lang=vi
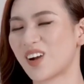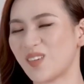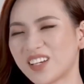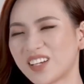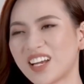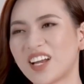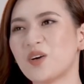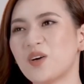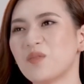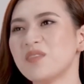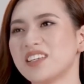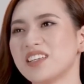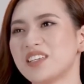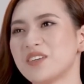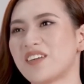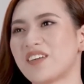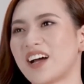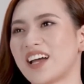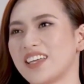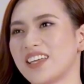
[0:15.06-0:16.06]
cũng có thể đúng là
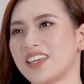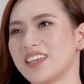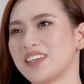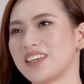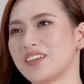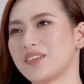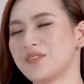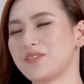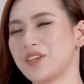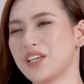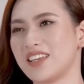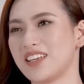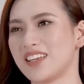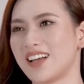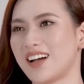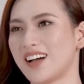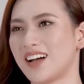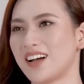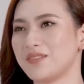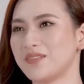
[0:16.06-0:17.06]
như vậy
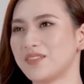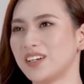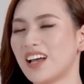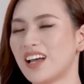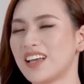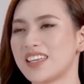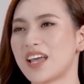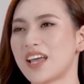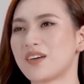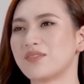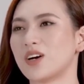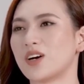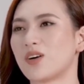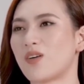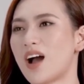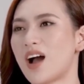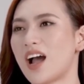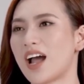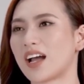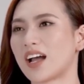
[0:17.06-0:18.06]
vì à, với thời gian
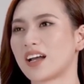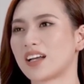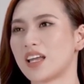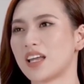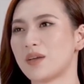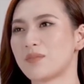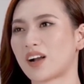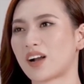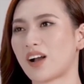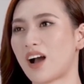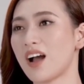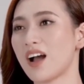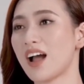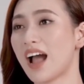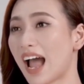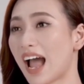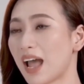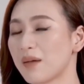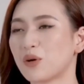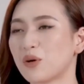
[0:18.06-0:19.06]
vừa qua khi mà
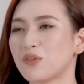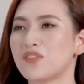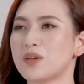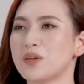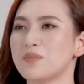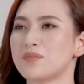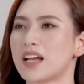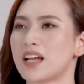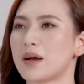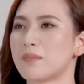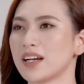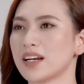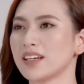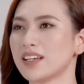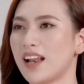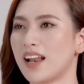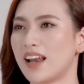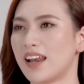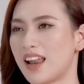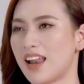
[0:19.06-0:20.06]
có hai bộ phim ra
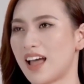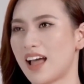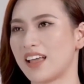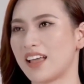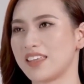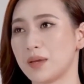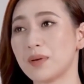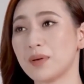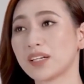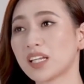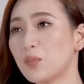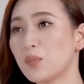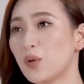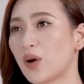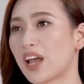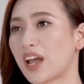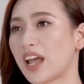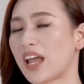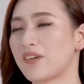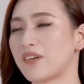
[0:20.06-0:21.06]
mắt là nhắm mắt thấy
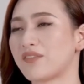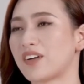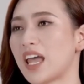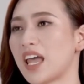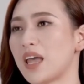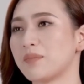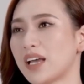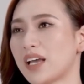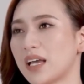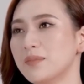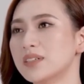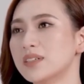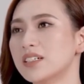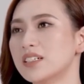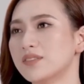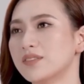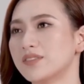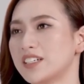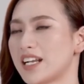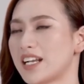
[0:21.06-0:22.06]
mùa hè và em gái
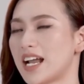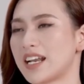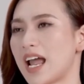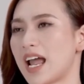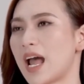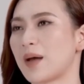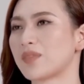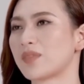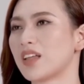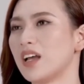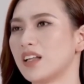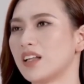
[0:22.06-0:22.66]
mưa vừa ra rạp